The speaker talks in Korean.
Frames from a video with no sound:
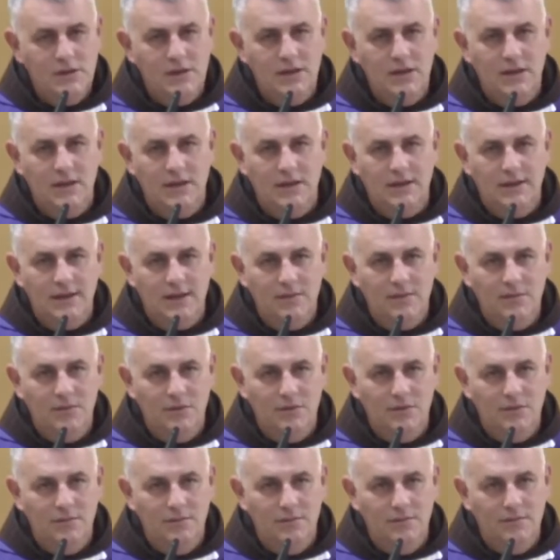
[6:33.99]
이
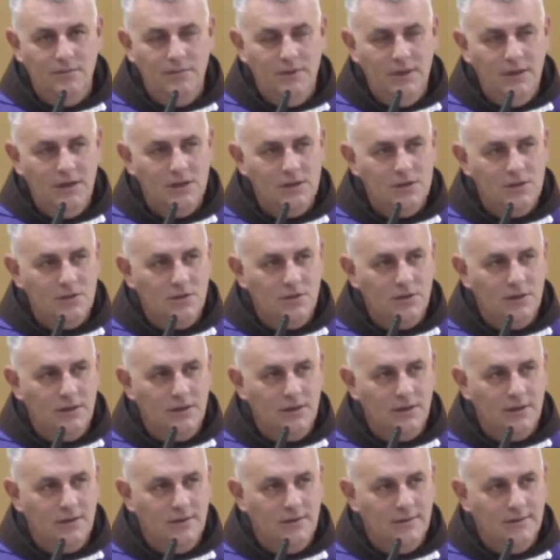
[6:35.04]
사막은
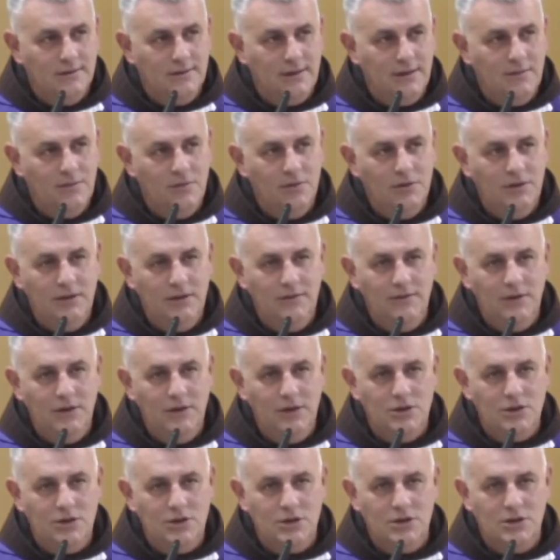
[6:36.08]
익명화되어 가고 있는
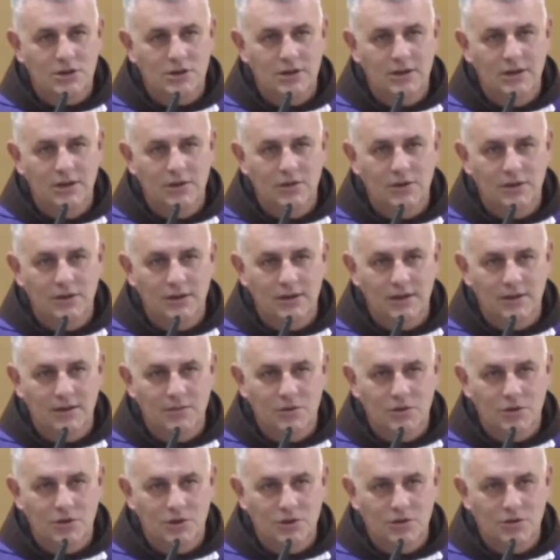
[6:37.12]
것입니다.
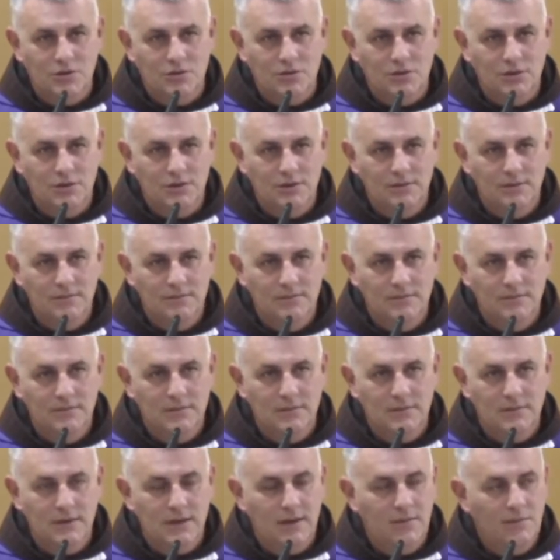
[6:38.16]
사막이라고 하는
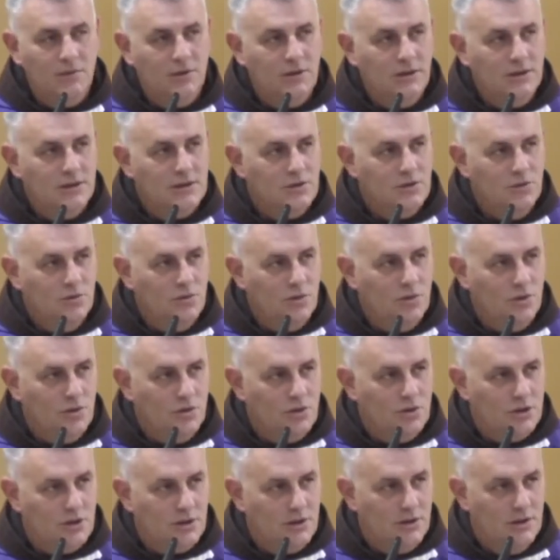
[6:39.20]
것은 거기에서
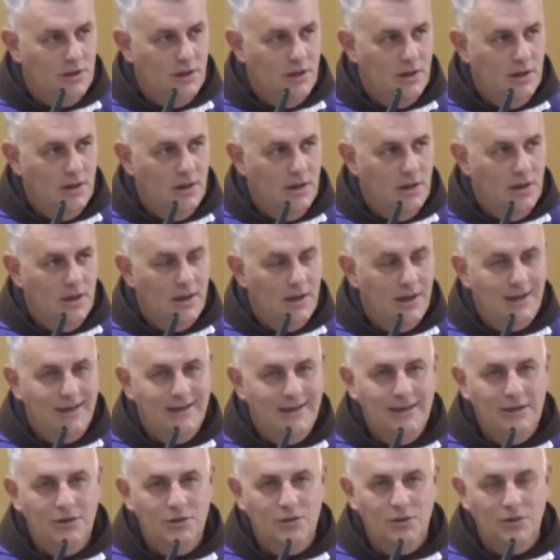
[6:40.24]
여러분들이 아무리
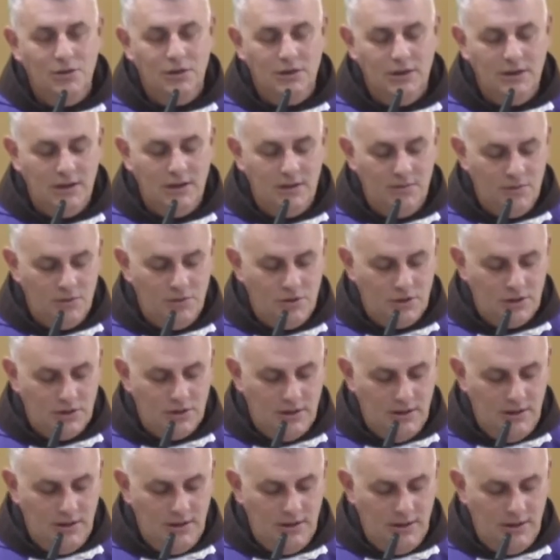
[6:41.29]
외쳐도
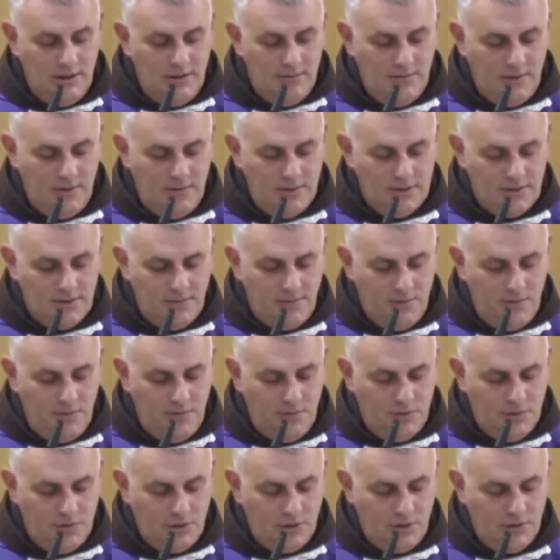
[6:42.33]
아무도 듣지
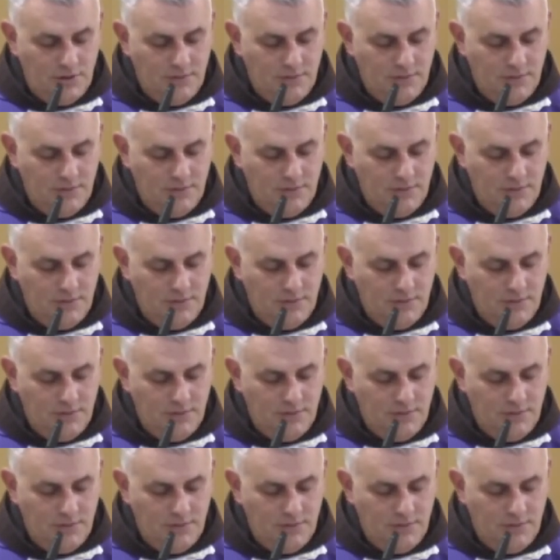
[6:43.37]
않습니다.